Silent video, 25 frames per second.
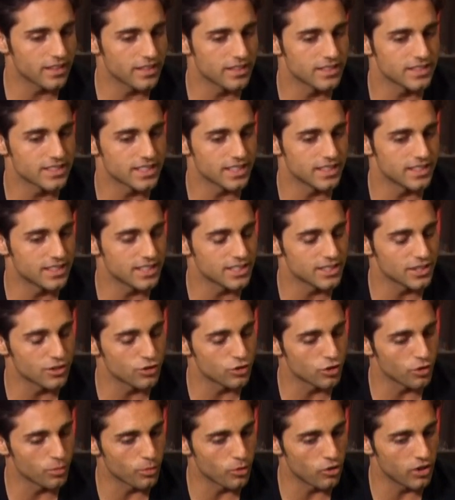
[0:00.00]
sin ti
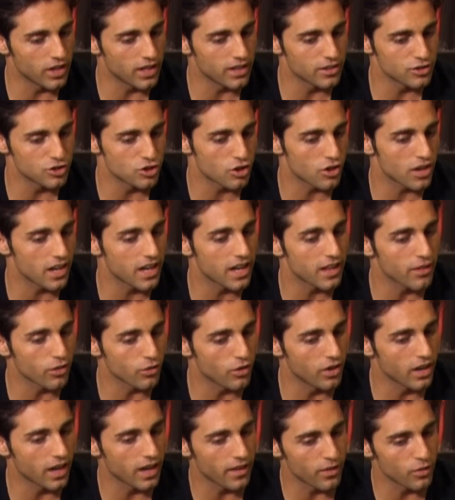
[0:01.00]
siento morir, yo
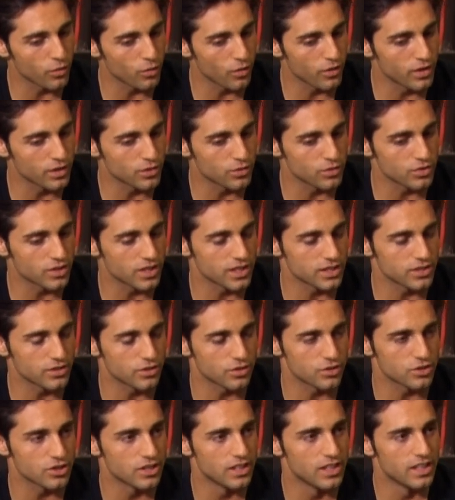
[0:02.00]
renazco en cada uno de tus
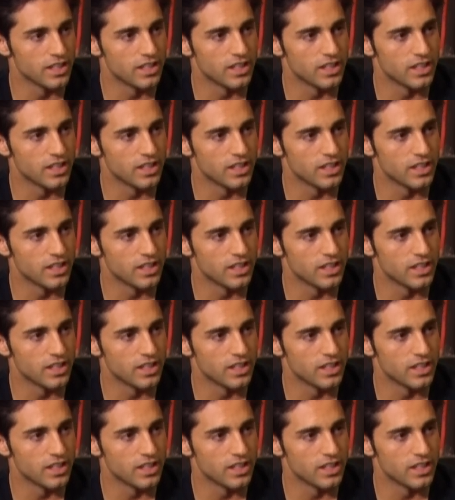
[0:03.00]
gestos.